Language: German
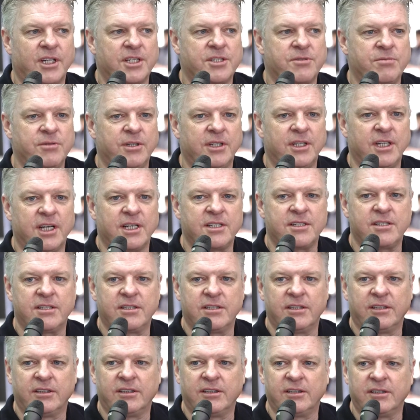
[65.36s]
dass wir das
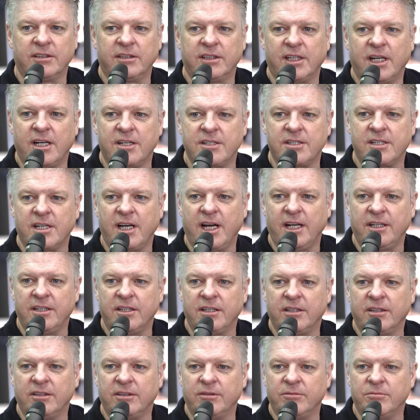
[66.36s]
äh, als
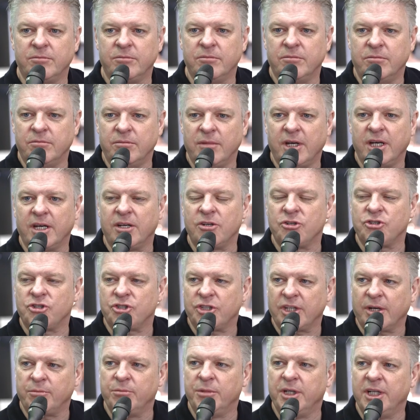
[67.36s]
eine mehr
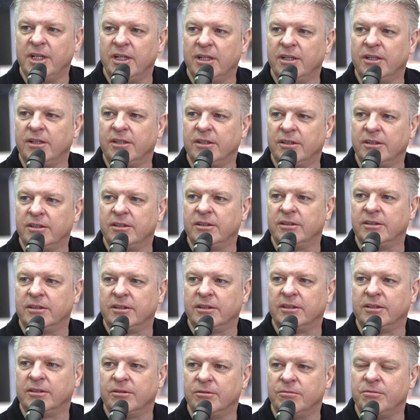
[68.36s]
stabilere
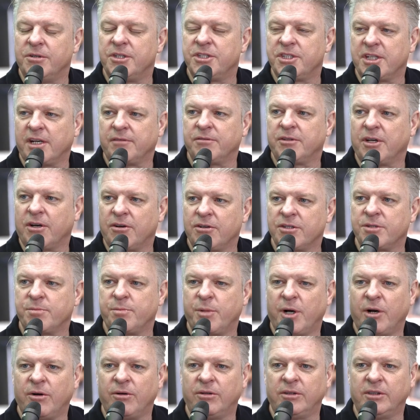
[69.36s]
äh, Wirtschaft
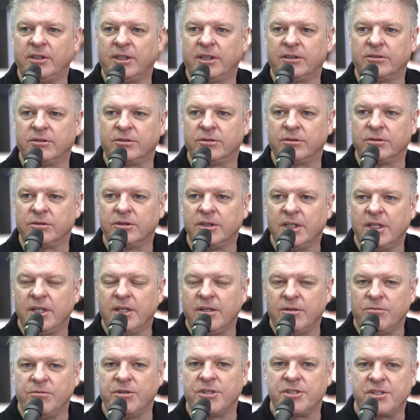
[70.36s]
ausbauen. Also
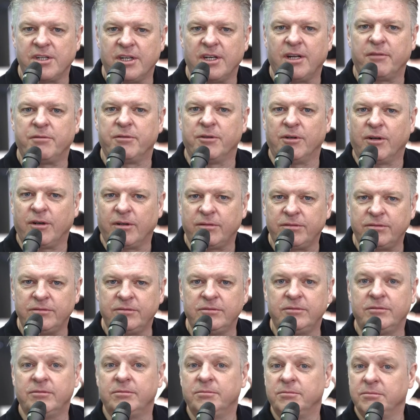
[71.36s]
wir stehen dafür
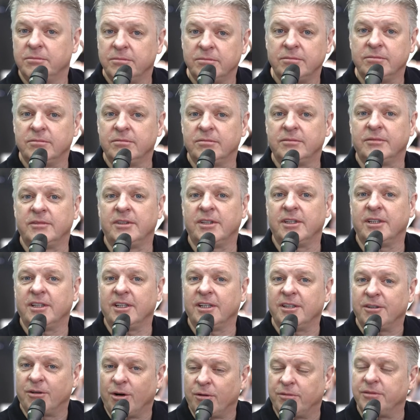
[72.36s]
offen
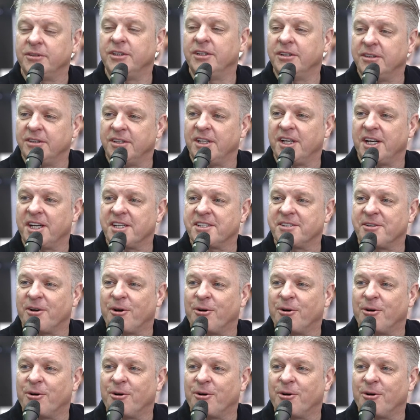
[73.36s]
hoffentlich der Rest